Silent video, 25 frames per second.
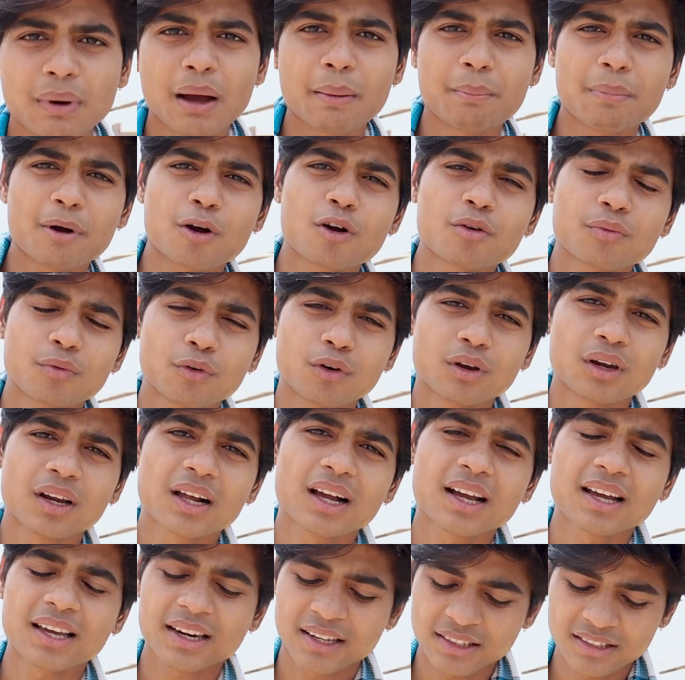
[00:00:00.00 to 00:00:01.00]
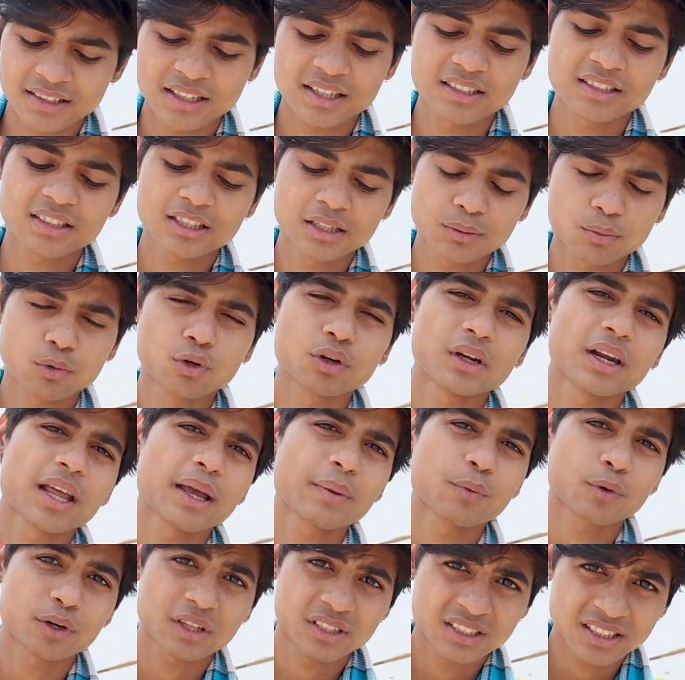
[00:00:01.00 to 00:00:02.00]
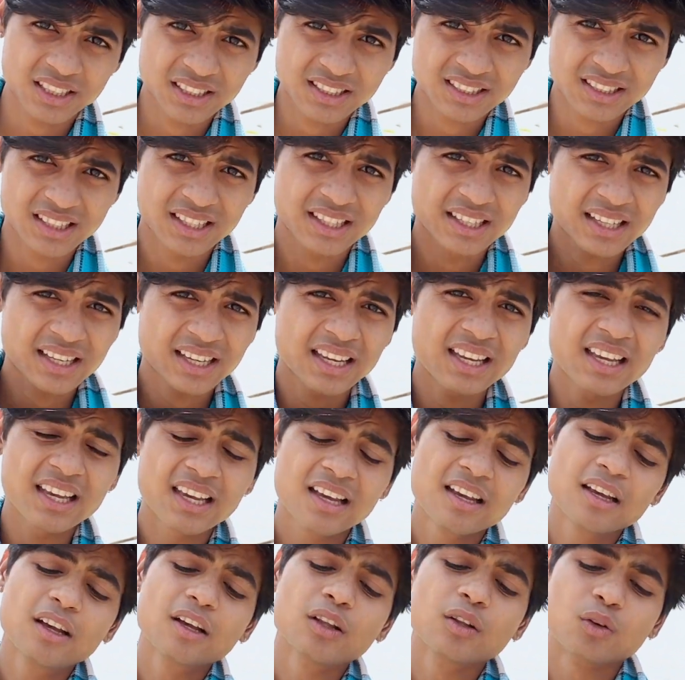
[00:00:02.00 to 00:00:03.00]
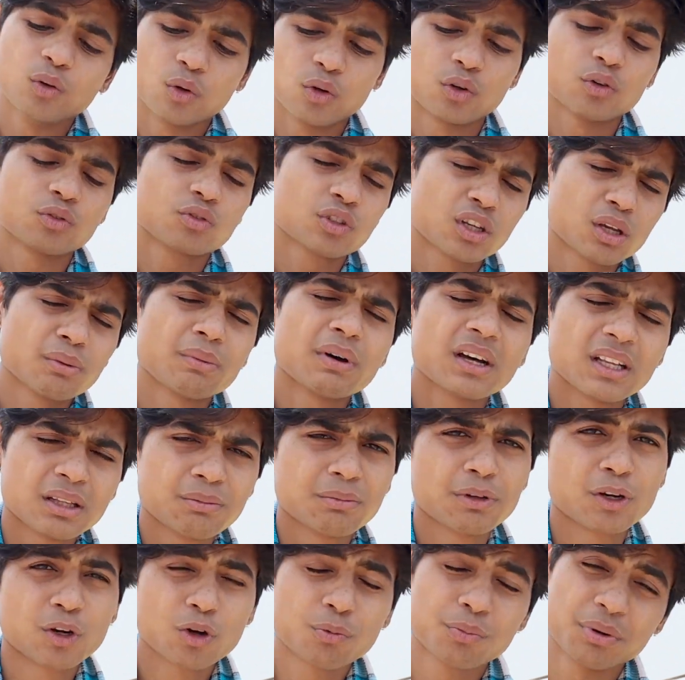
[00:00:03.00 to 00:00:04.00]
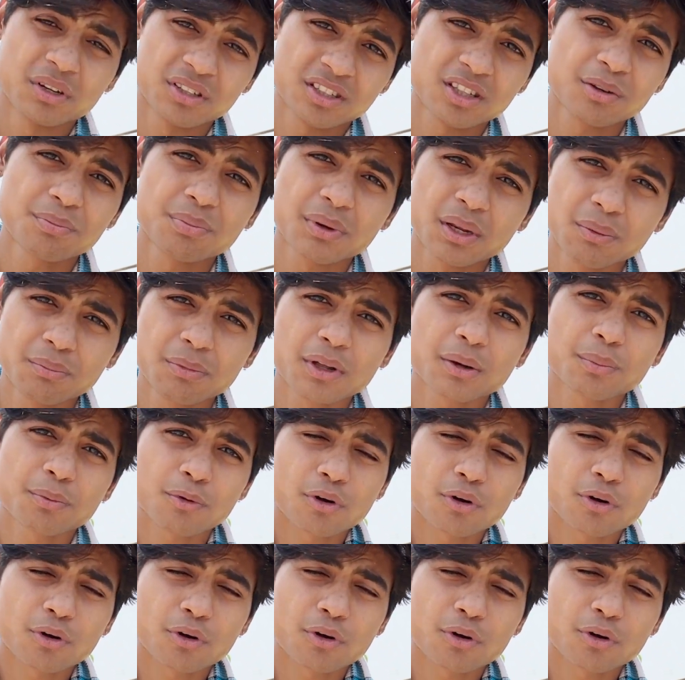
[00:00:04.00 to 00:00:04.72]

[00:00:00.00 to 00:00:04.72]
पापा को फ़ोन लगा के रिचार्ज की बोलना है वो रिचार्ज करेंगे और उसके बाद मेरे को फिर से प्रीमियर